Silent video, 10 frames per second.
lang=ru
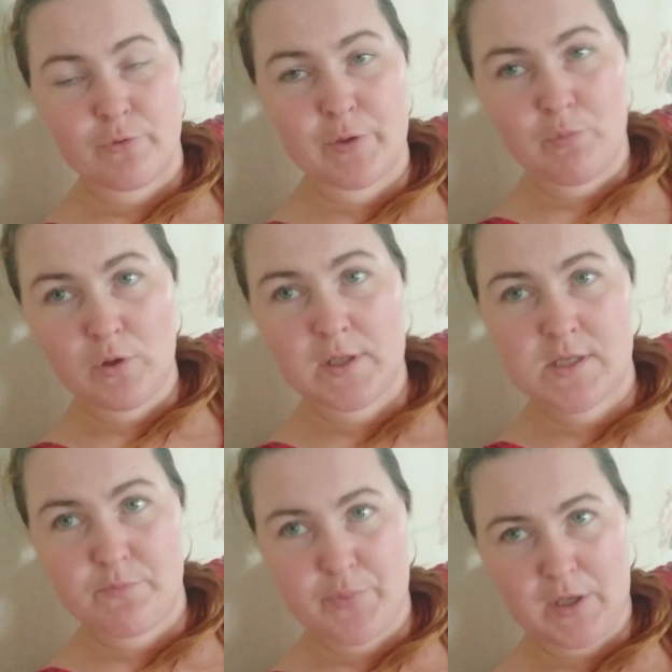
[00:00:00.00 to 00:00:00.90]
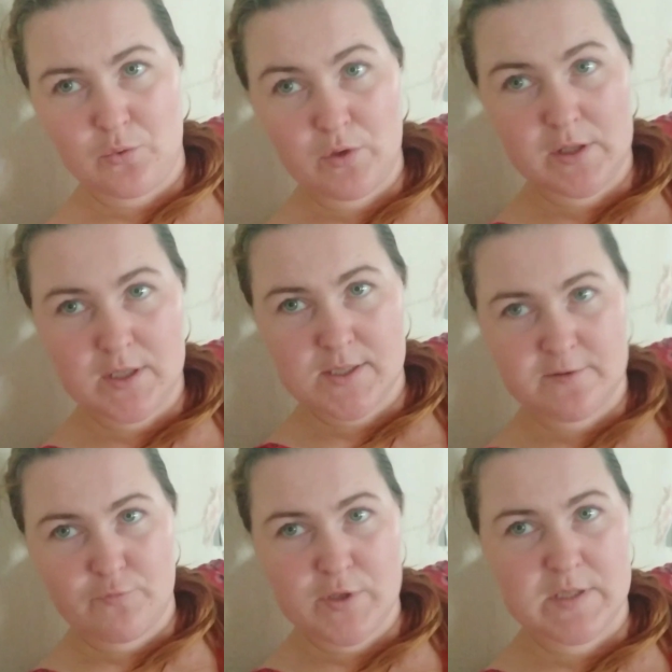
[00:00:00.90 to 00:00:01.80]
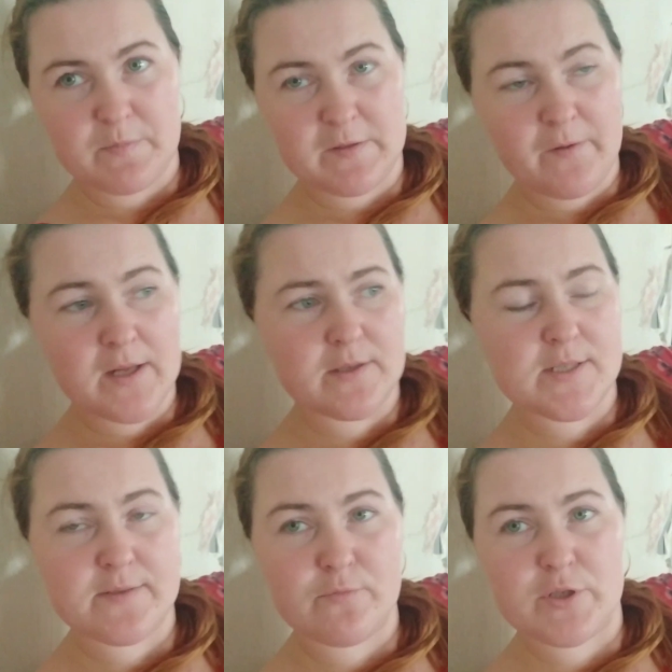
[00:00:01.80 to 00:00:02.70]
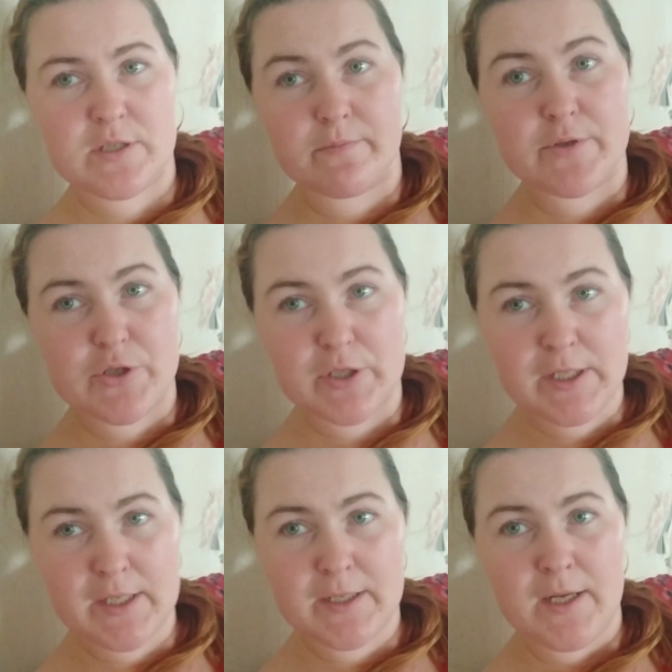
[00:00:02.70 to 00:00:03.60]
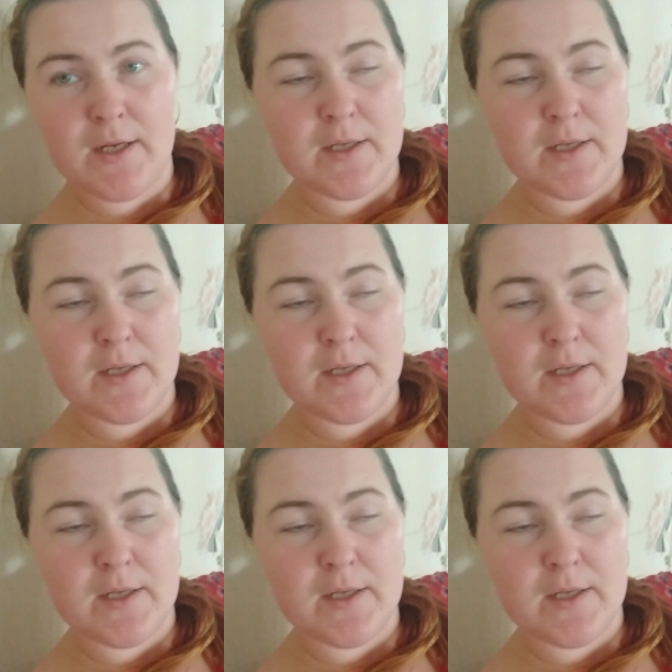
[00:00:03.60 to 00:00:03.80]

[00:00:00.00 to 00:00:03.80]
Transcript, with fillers: у ребенка температура 38,2, 38,4,